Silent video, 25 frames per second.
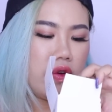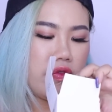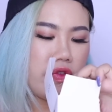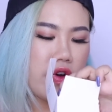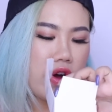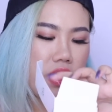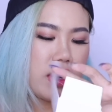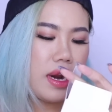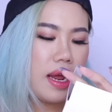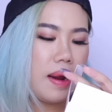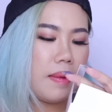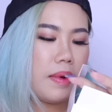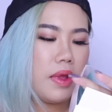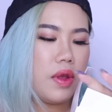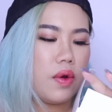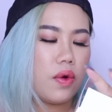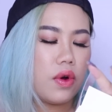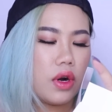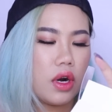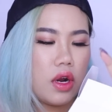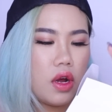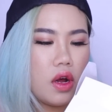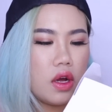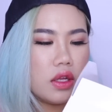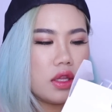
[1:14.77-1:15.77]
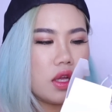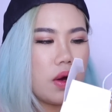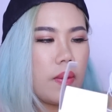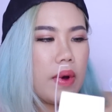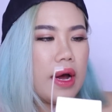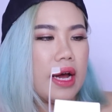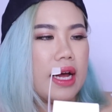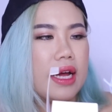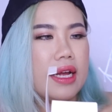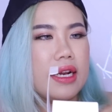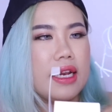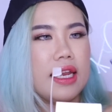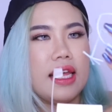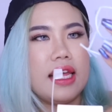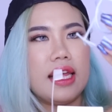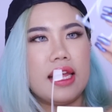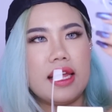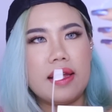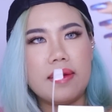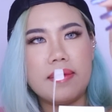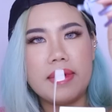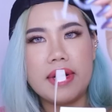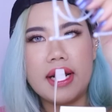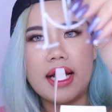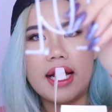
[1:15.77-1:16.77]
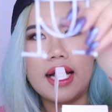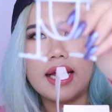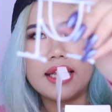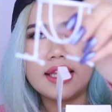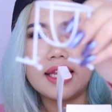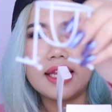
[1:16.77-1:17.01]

ฟองน้ำมันอยู่ข้างนอกแต่ว่านี่เป็นขา